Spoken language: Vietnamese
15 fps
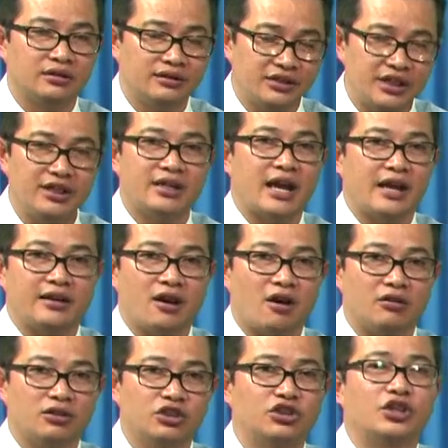gì này nọ
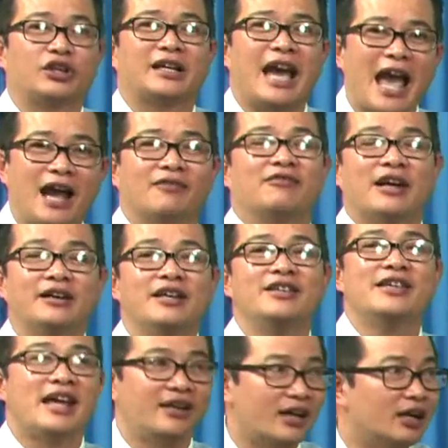nữa thì càng phải đi
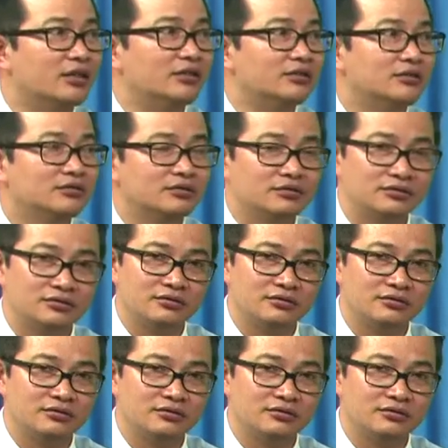nhanh hơn ừ.